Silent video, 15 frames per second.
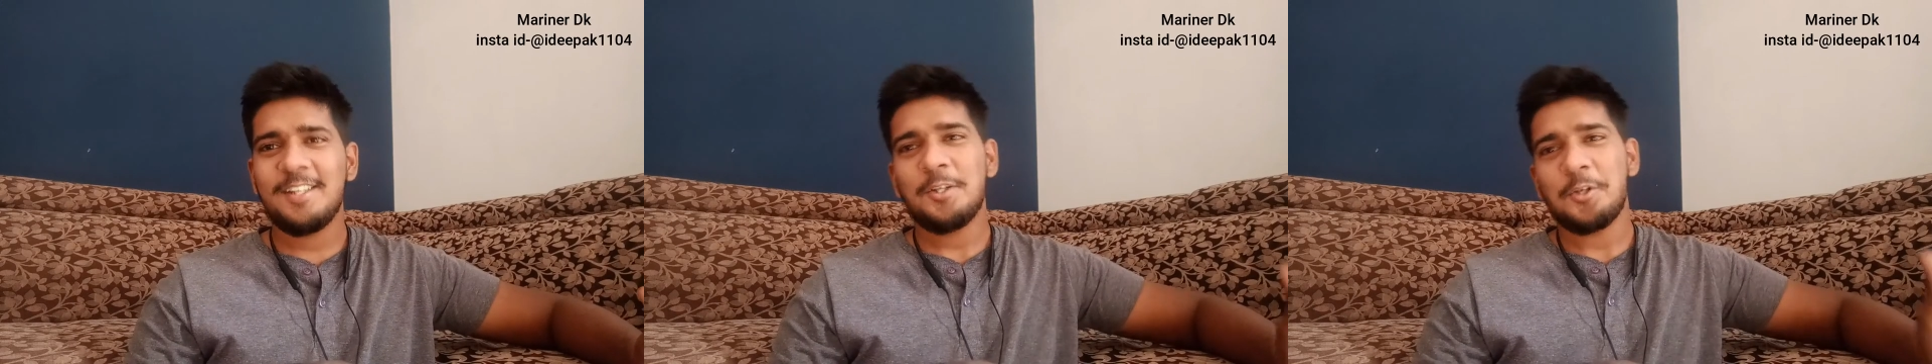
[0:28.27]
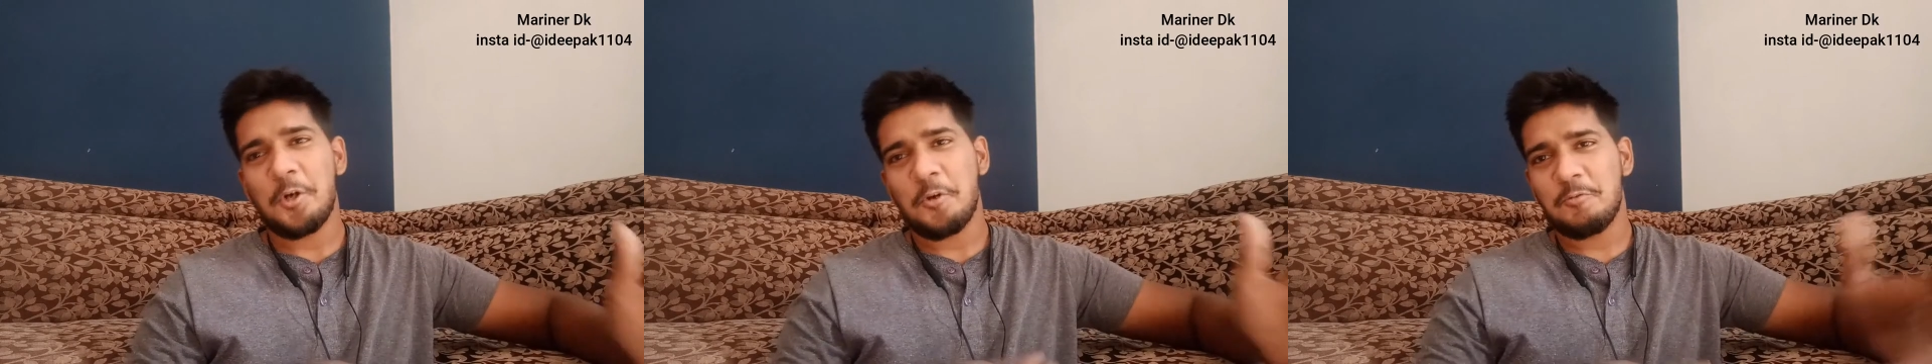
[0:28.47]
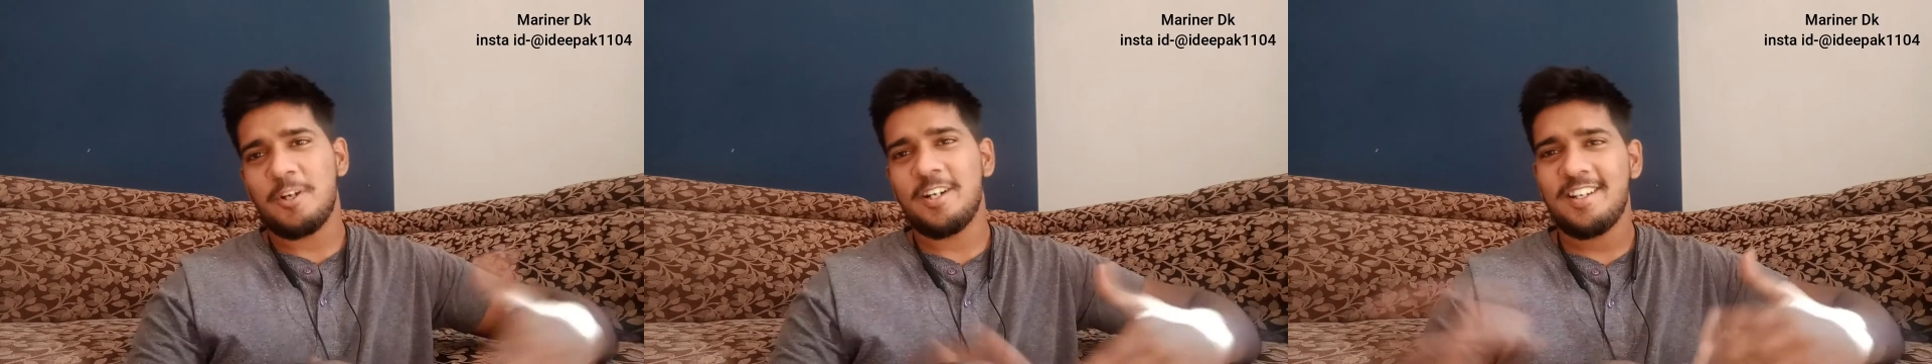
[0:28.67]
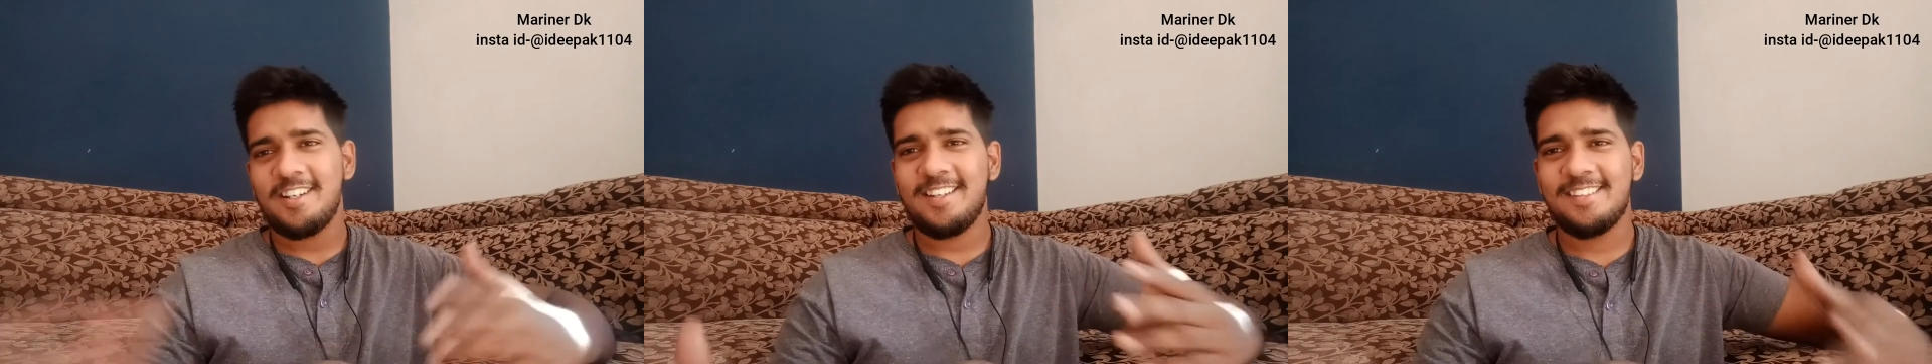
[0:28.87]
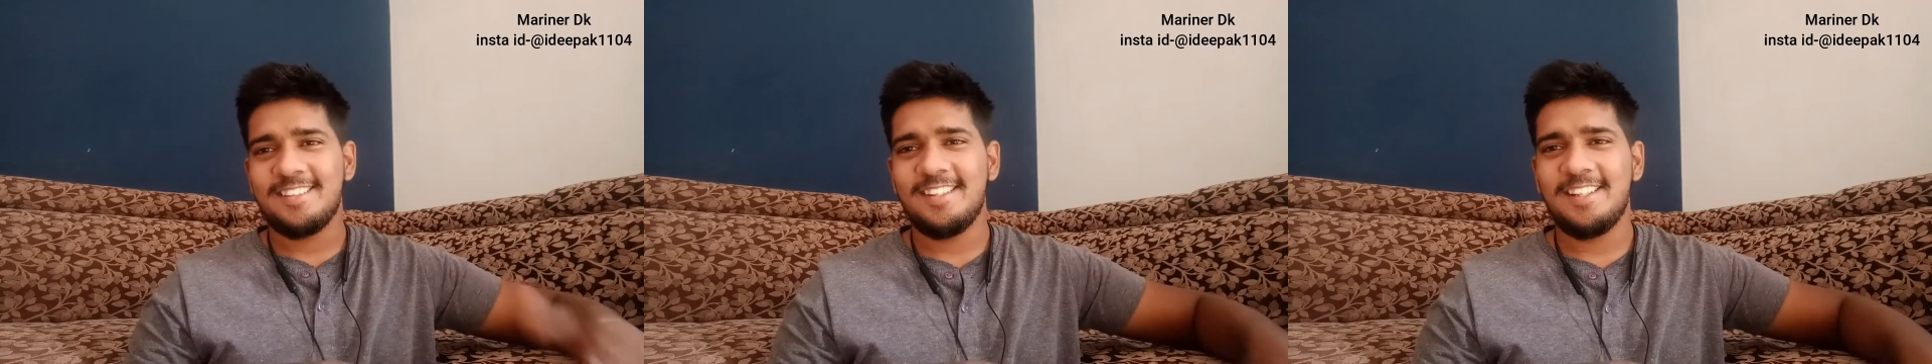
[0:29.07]
है और वाटर
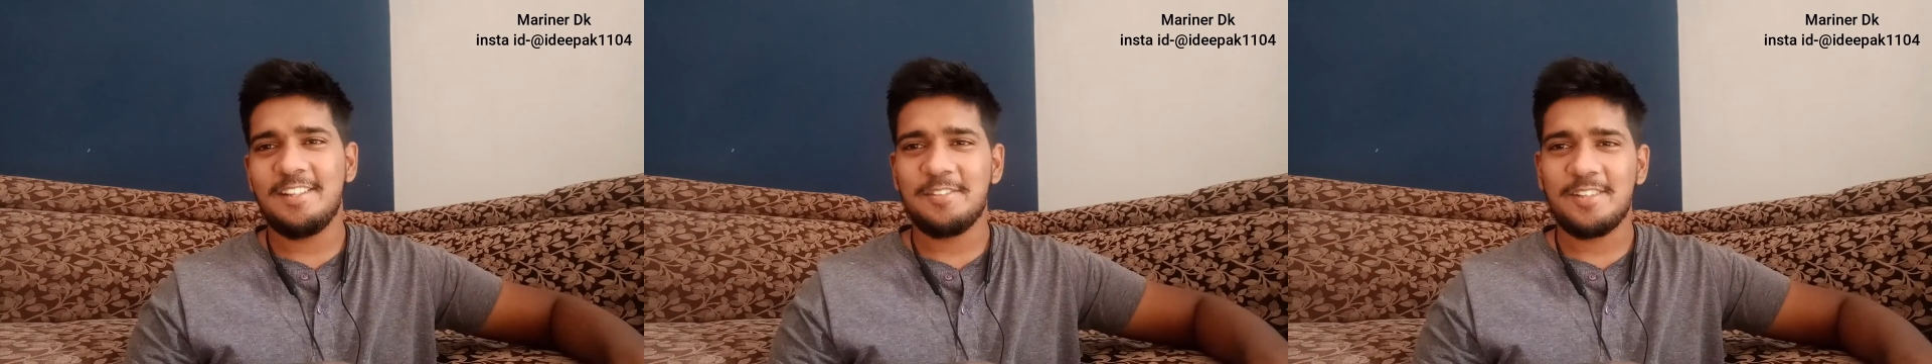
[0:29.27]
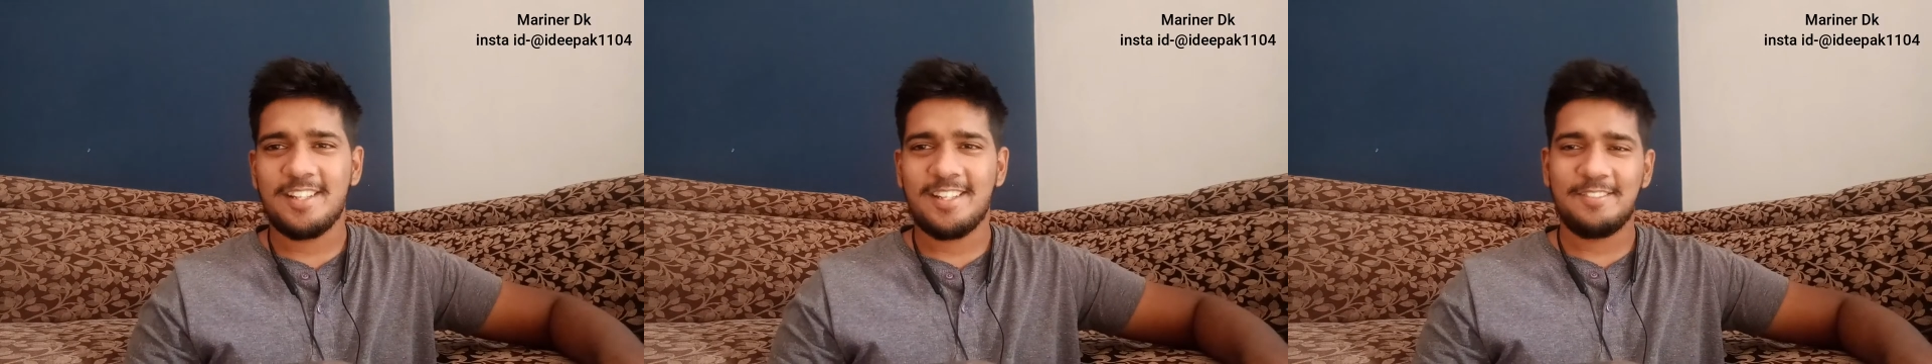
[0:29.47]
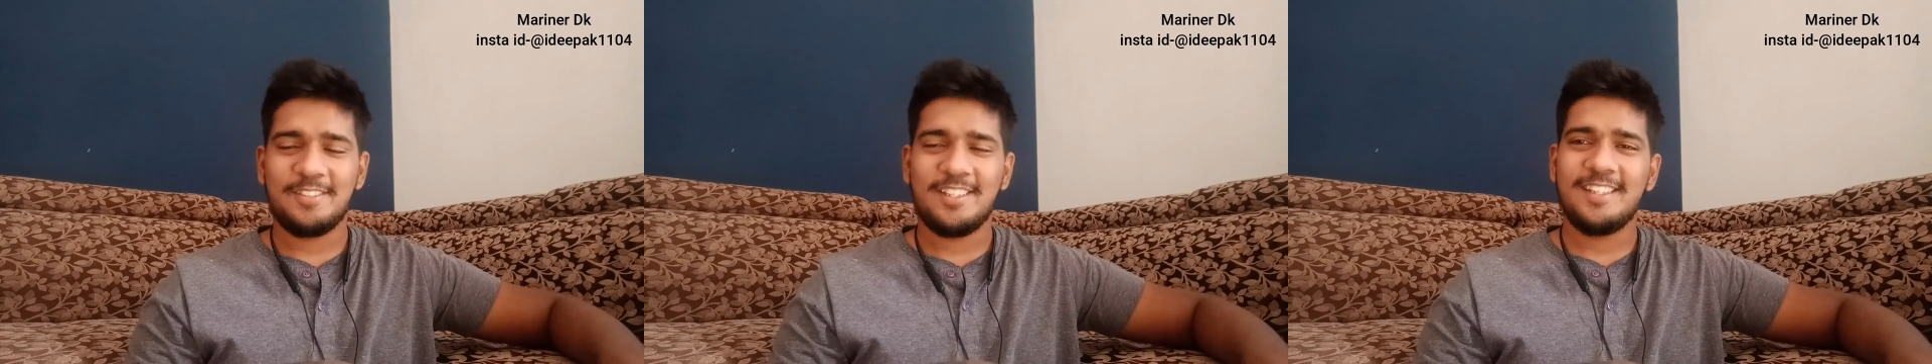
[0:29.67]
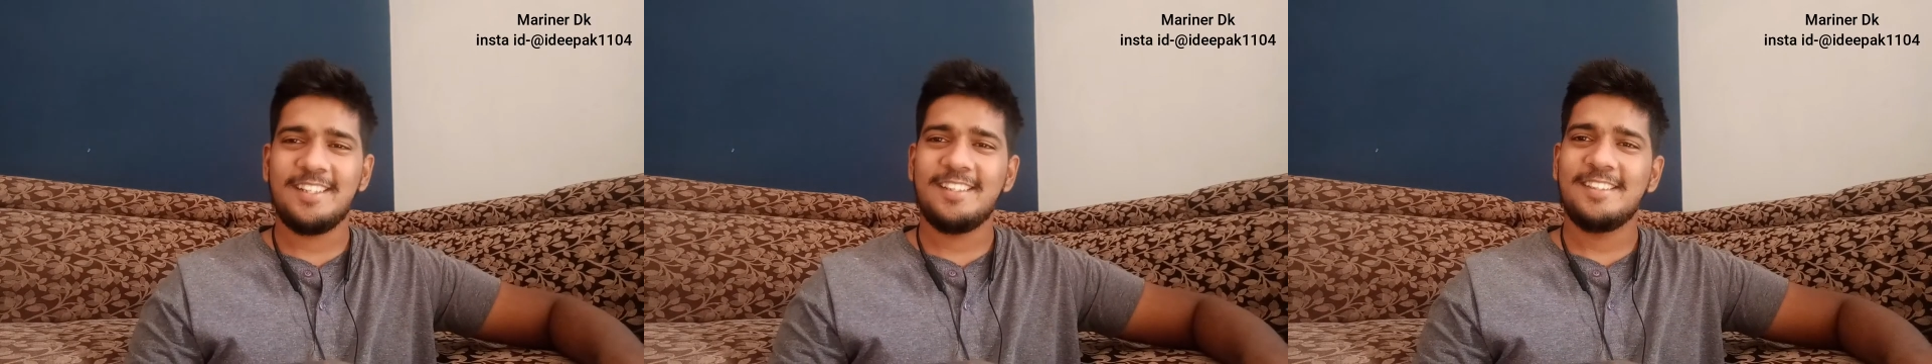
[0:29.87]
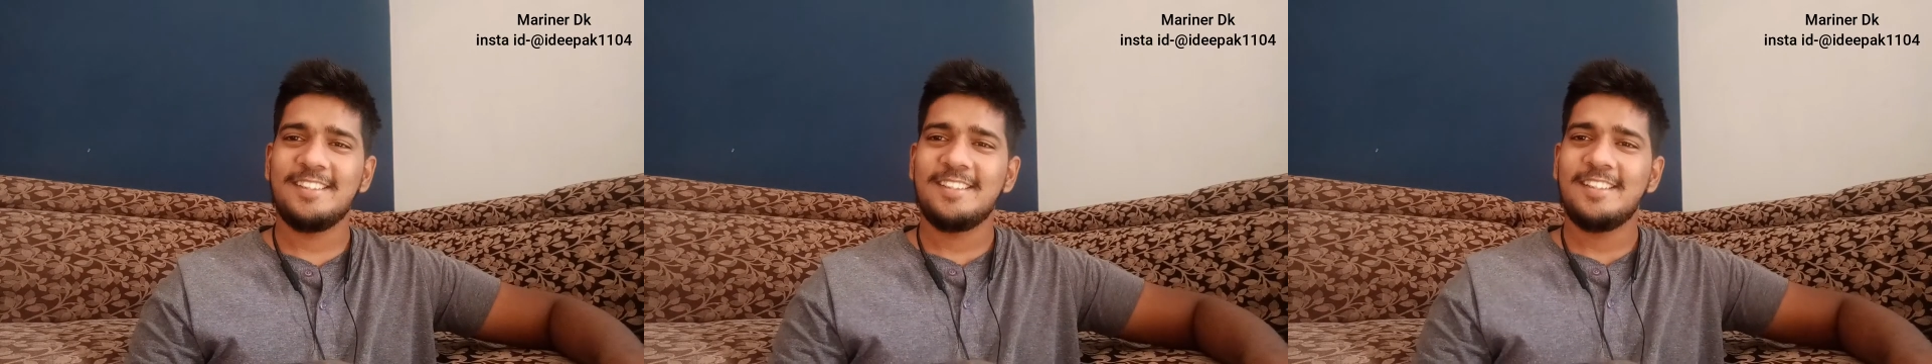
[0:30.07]
कैसे डिलीवर
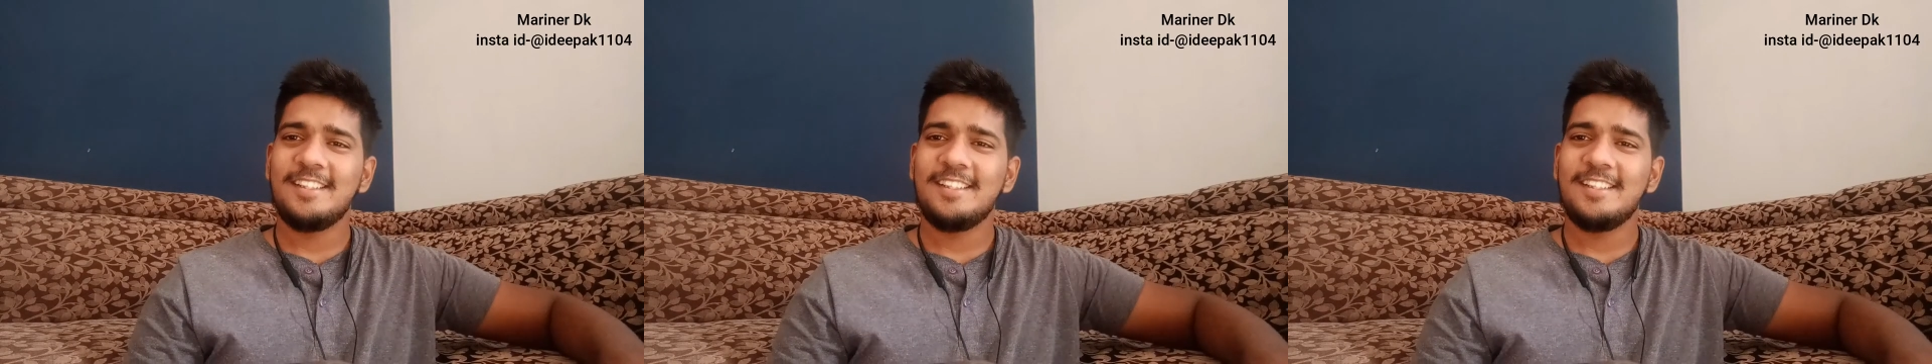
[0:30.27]
करवाना है